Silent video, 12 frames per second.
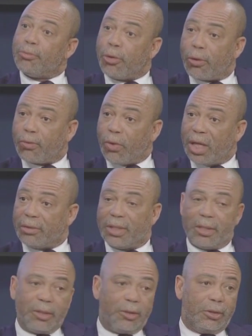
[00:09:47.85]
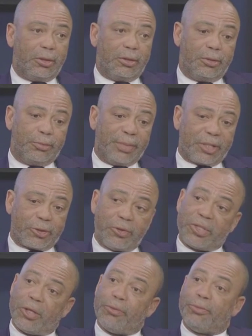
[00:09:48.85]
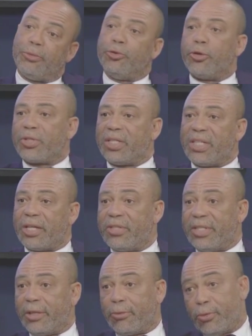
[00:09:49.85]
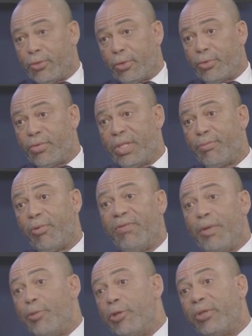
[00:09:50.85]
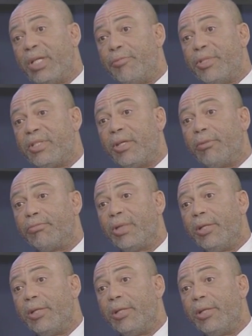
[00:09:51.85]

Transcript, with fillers: Pourquoi euh, Parce que nous sommes 200 architectes aujourd'hui pour 20 millions d'habitants.